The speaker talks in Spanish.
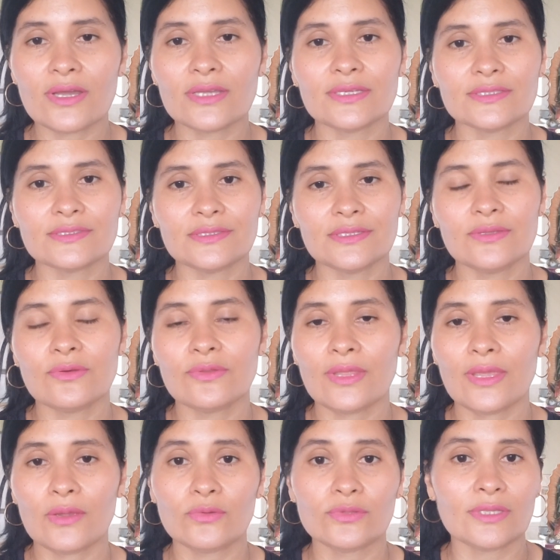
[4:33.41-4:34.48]
haya sido
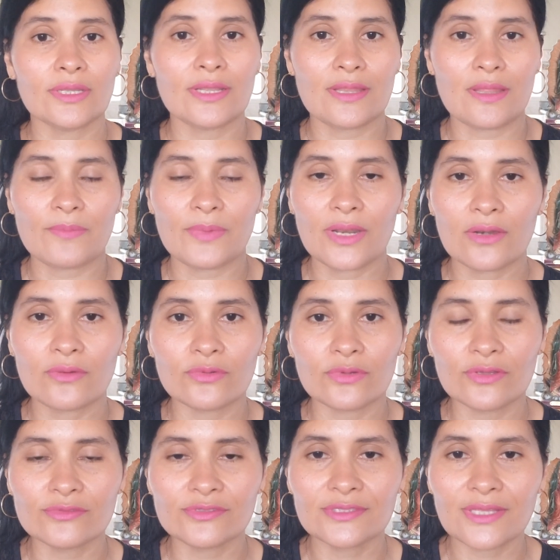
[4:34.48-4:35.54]
de utilidad para
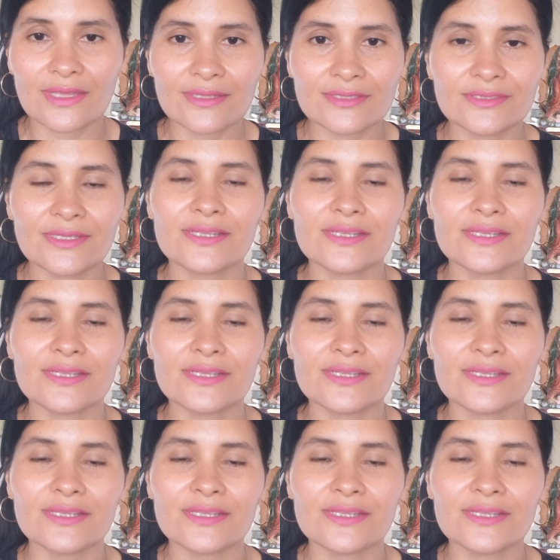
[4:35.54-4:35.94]
alguno de ustedes.